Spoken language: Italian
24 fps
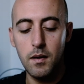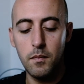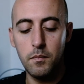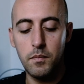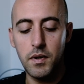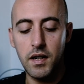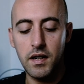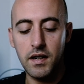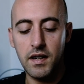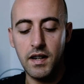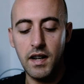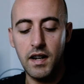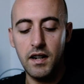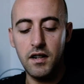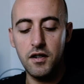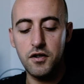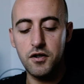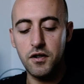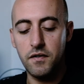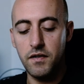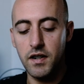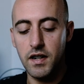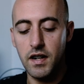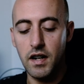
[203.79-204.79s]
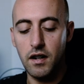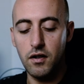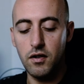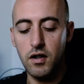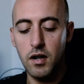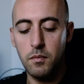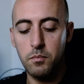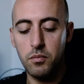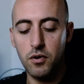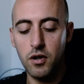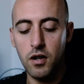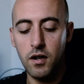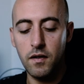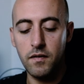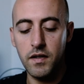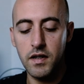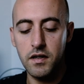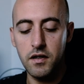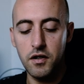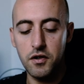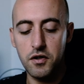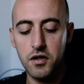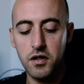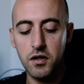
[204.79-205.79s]
perché riceverai una prova
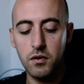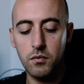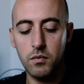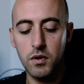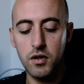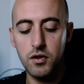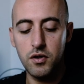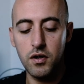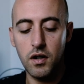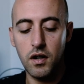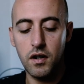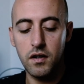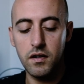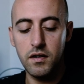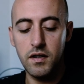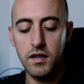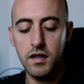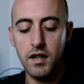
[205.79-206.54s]
di 5 giorni